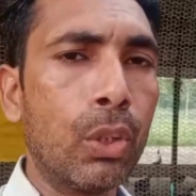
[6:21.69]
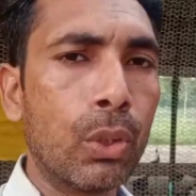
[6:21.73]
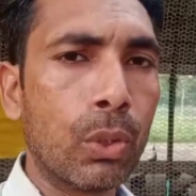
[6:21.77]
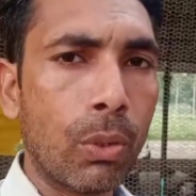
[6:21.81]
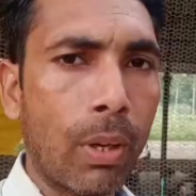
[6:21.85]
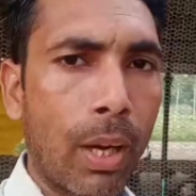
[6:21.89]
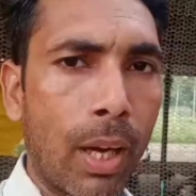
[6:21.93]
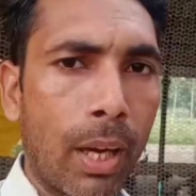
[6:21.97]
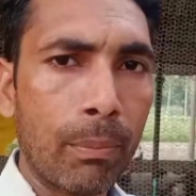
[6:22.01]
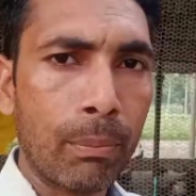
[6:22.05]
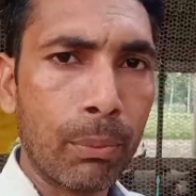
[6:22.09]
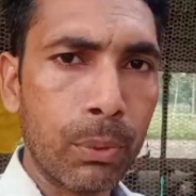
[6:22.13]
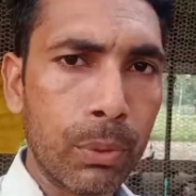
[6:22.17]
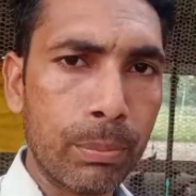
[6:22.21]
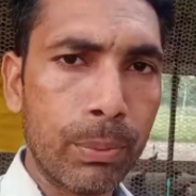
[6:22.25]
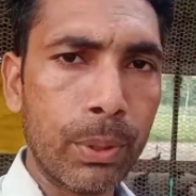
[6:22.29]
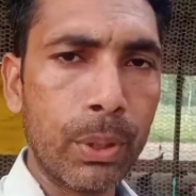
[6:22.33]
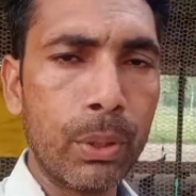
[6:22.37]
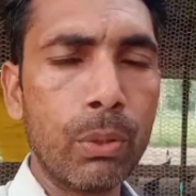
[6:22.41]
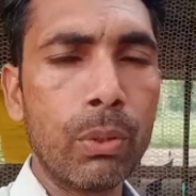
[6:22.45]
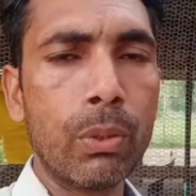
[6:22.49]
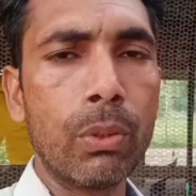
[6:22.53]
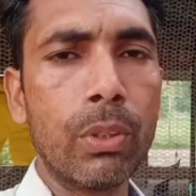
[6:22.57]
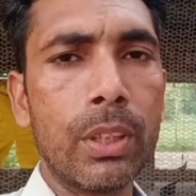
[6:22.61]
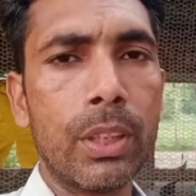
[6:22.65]
तो आप उस
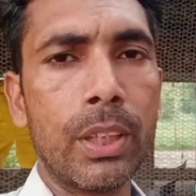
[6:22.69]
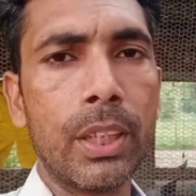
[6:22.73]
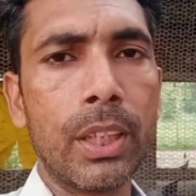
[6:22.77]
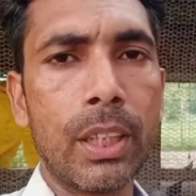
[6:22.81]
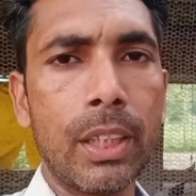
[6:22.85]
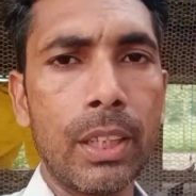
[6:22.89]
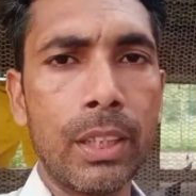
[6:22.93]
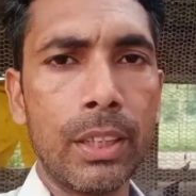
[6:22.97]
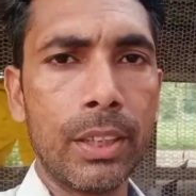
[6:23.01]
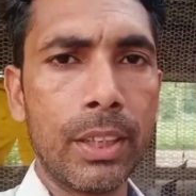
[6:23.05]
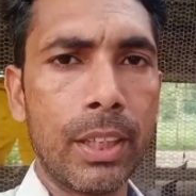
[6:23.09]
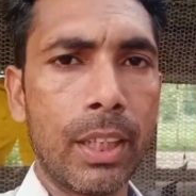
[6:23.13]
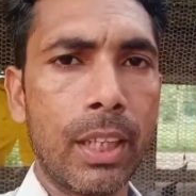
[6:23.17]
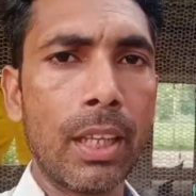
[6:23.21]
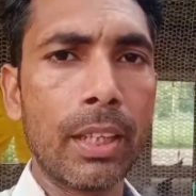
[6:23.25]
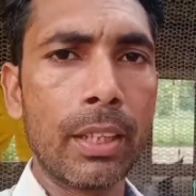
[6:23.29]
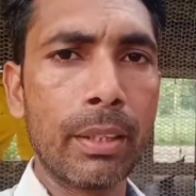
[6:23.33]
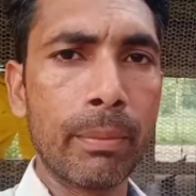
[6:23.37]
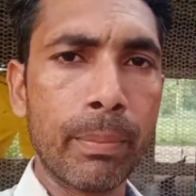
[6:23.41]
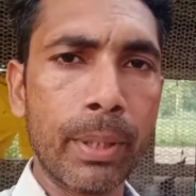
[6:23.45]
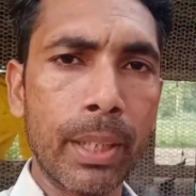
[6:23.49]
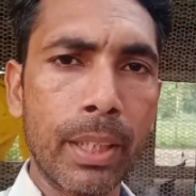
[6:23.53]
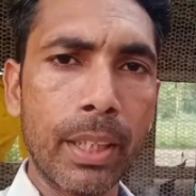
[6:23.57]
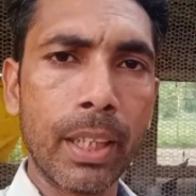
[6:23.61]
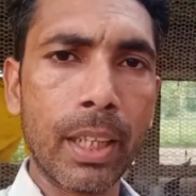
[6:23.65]
वीडियो को देख लीजिएगा
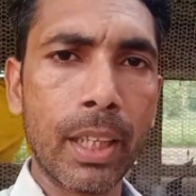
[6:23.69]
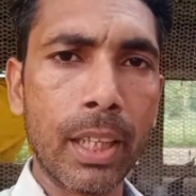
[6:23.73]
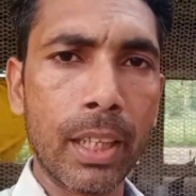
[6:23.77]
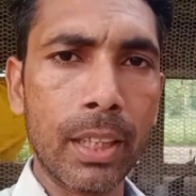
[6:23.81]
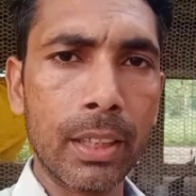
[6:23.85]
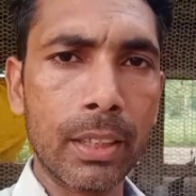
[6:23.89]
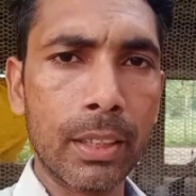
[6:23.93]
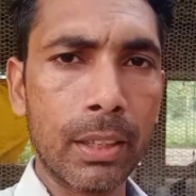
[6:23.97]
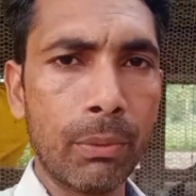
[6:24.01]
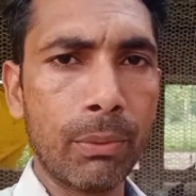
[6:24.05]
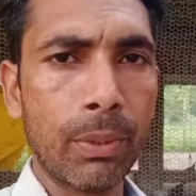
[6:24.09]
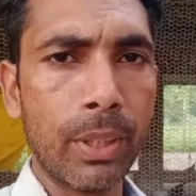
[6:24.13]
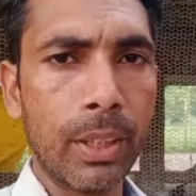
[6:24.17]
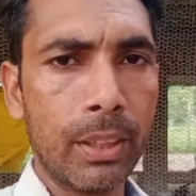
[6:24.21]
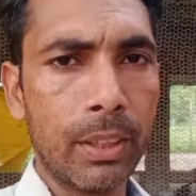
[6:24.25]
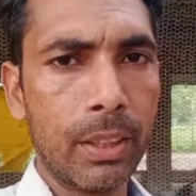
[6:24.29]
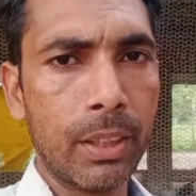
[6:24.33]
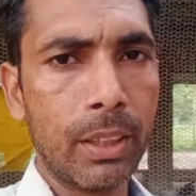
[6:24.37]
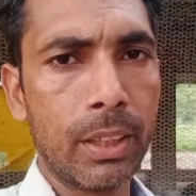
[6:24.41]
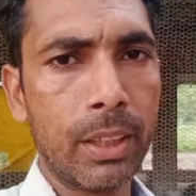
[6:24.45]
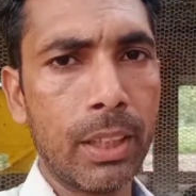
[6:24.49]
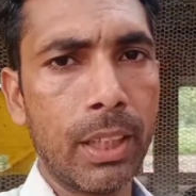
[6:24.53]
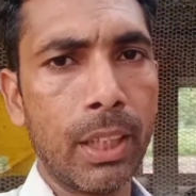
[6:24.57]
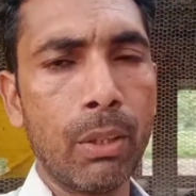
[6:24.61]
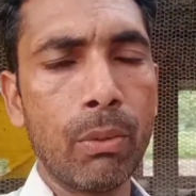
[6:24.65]
कि मैंने कैसे
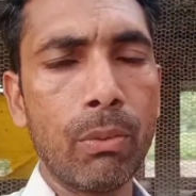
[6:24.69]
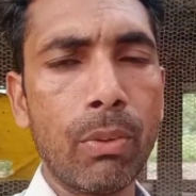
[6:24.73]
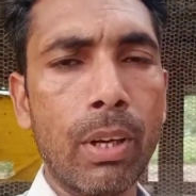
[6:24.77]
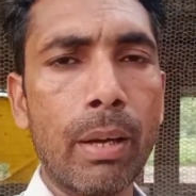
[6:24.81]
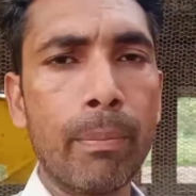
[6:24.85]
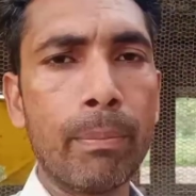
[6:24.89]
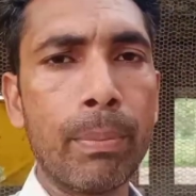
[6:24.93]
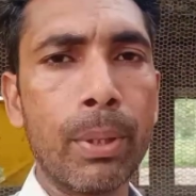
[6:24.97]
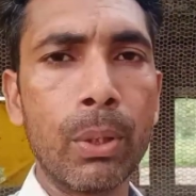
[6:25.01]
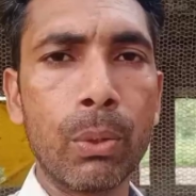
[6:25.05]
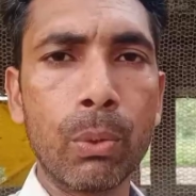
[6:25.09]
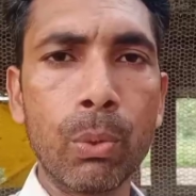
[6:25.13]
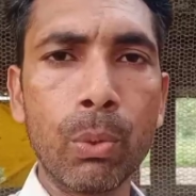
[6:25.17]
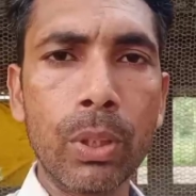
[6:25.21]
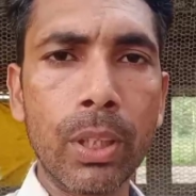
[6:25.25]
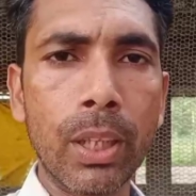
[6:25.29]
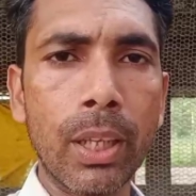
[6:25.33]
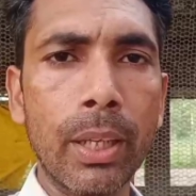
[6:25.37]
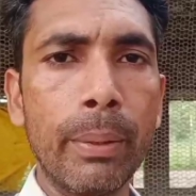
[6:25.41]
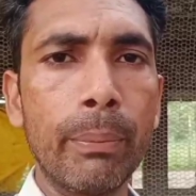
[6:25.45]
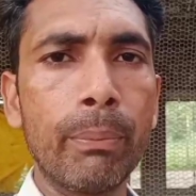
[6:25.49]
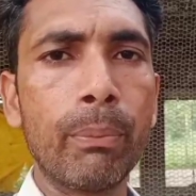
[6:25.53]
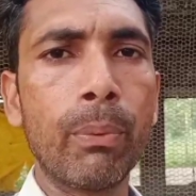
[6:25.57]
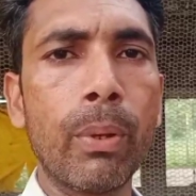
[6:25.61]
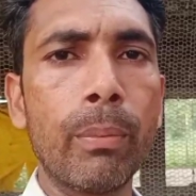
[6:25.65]
वैक्सीन की है वहाँ पर
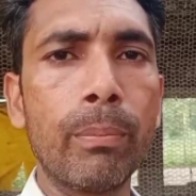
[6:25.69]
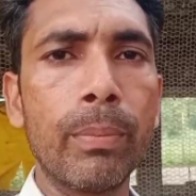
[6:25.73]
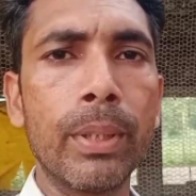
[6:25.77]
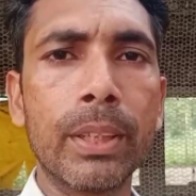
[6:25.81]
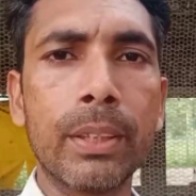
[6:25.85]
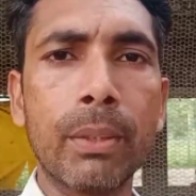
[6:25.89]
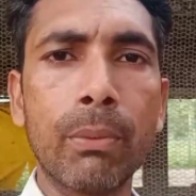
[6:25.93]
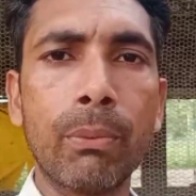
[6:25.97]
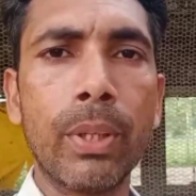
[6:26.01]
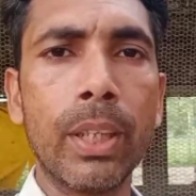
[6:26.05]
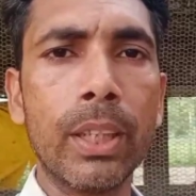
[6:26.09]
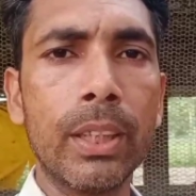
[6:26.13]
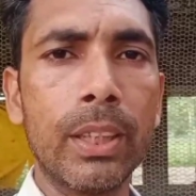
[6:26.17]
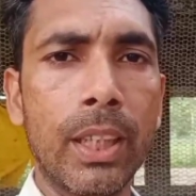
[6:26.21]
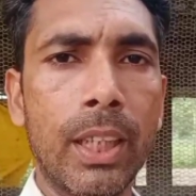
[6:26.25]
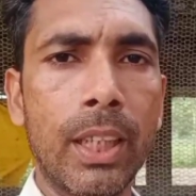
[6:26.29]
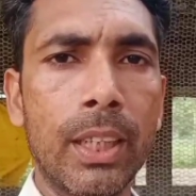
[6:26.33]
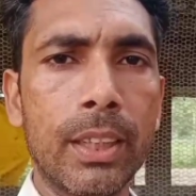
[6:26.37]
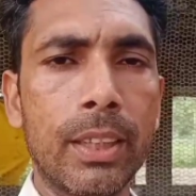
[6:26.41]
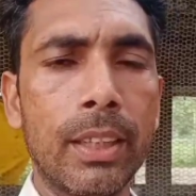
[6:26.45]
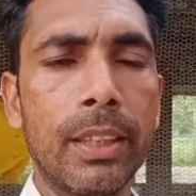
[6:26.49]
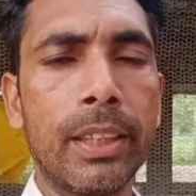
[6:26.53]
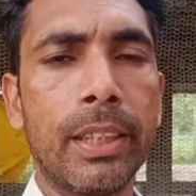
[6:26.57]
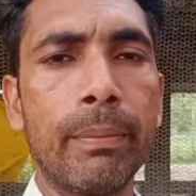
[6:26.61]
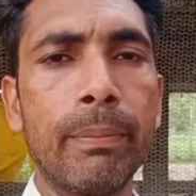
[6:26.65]
टोटल इन्फॉर्मेशन
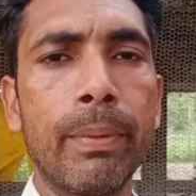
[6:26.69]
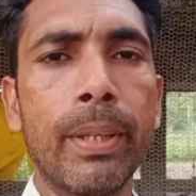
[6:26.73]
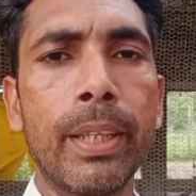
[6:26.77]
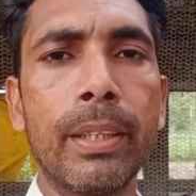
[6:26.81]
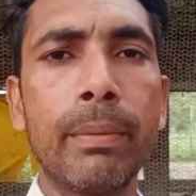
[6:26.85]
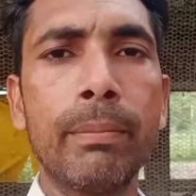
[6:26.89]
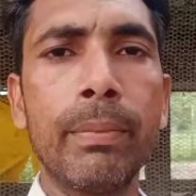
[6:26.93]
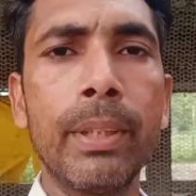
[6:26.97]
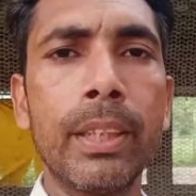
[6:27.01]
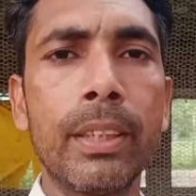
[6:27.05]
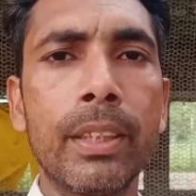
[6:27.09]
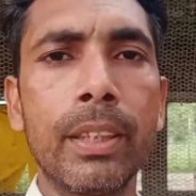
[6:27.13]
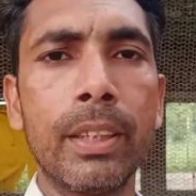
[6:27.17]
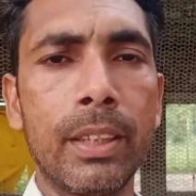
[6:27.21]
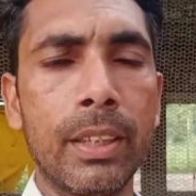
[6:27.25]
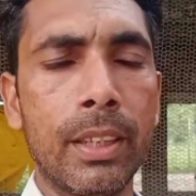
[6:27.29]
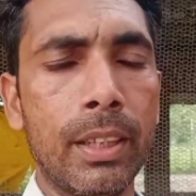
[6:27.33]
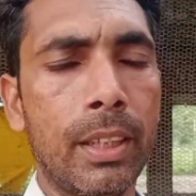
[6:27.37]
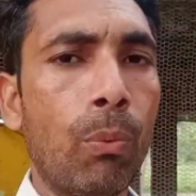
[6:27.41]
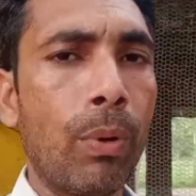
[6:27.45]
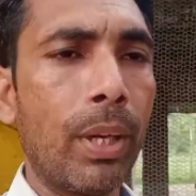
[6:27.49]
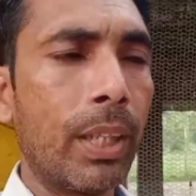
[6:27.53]
वैक्सीनेशन के बारे में दी है